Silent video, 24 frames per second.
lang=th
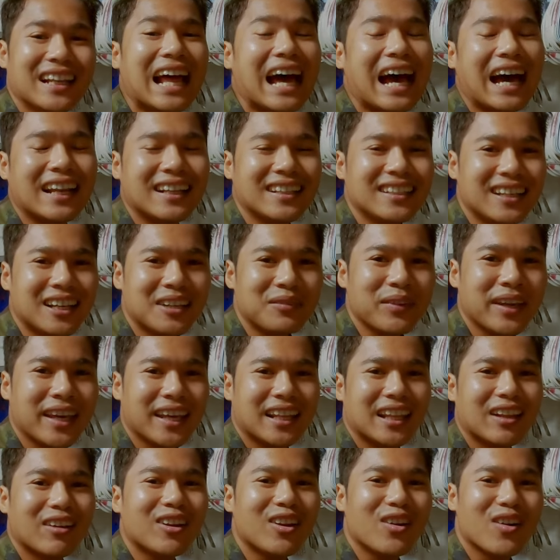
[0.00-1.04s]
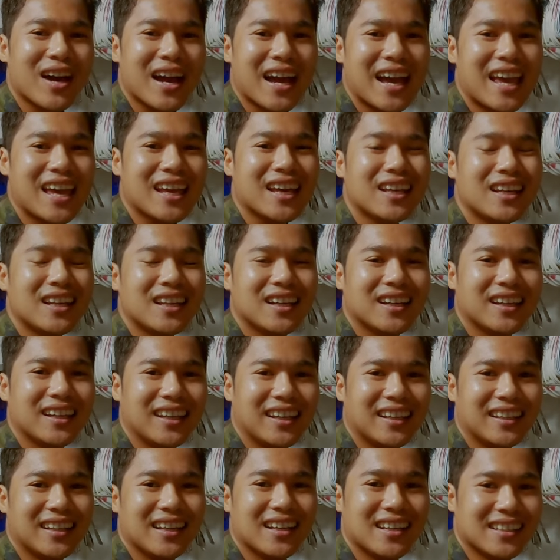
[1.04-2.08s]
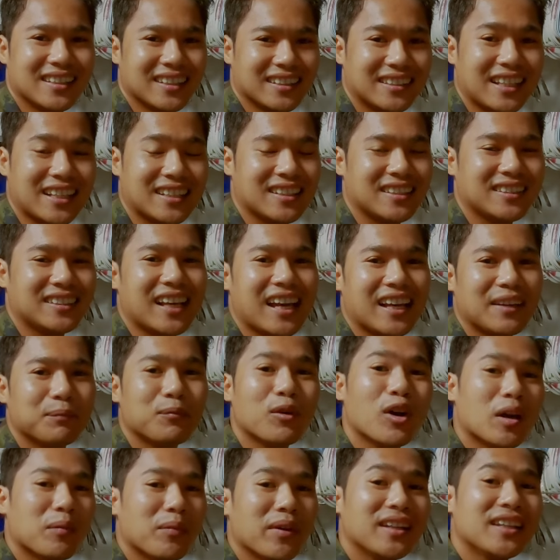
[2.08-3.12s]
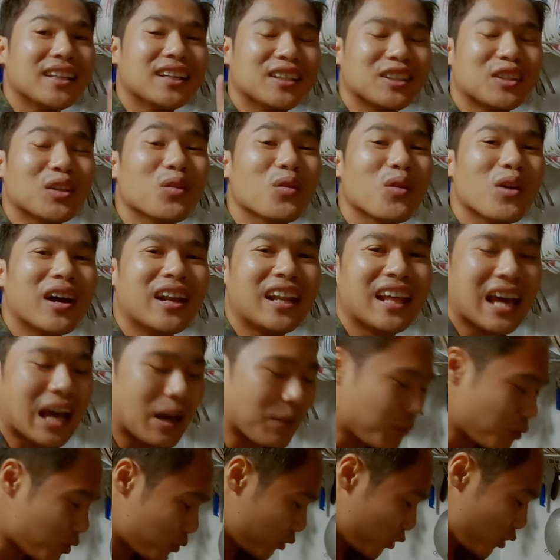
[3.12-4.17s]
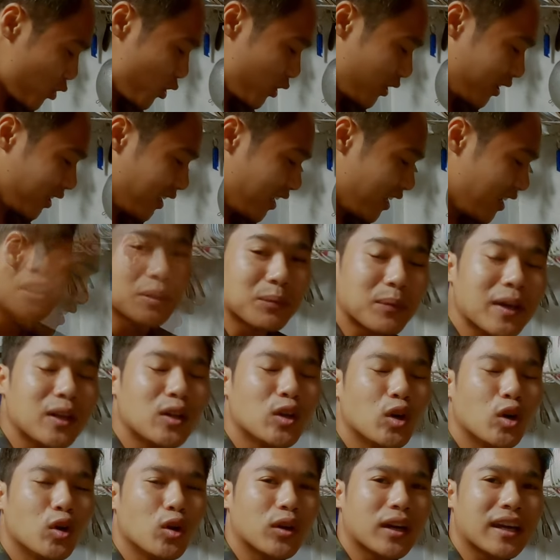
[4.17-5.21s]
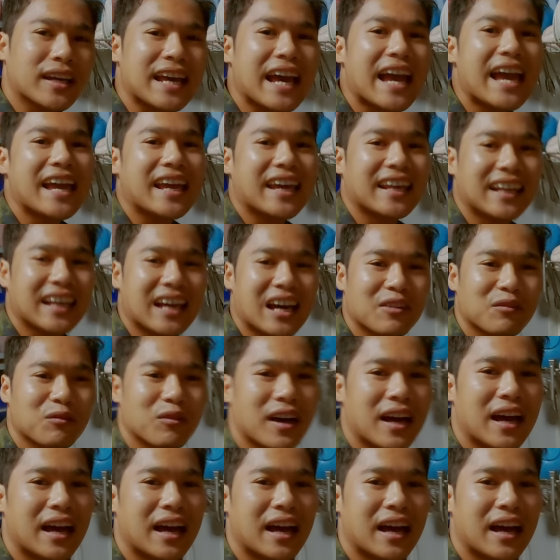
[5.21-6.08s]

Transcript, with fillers: หลานนะครับเห็นแล้วร้องไห้ก็เลยตัดสินใจปล่อยไป 1 ตัวนะครับผมทุกคนเดี๋ยวจะไปดูใกล้ๆกันนะครับ